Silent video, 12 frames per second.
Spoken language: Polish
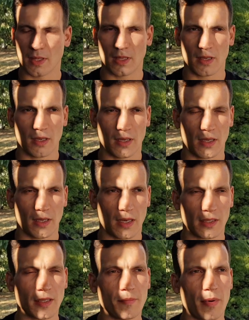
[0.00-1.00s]
e,
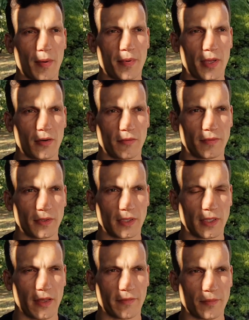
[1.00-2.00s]
a ten
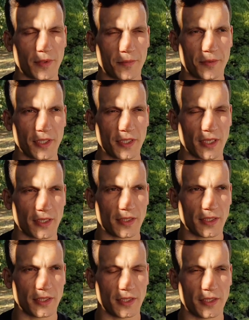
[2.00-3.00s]
papierowy nie wiem czy przyszedł,
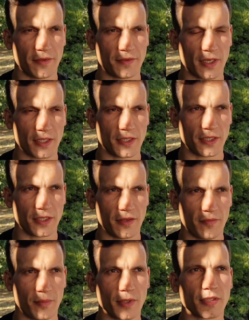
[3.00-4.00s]
czy gdzieś się w trakcie
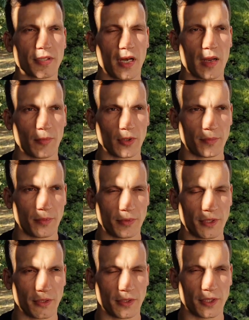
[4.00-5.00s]
żniw, bo jeszcze remont był
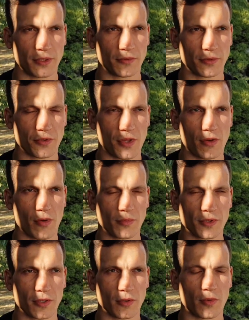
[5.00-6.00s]
się, gdzieś go rzuciło,
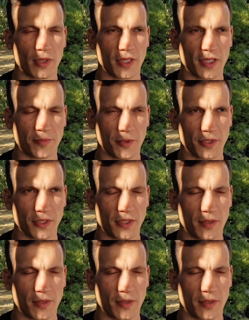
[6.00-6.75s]
muszę dokładnie spojrzeć,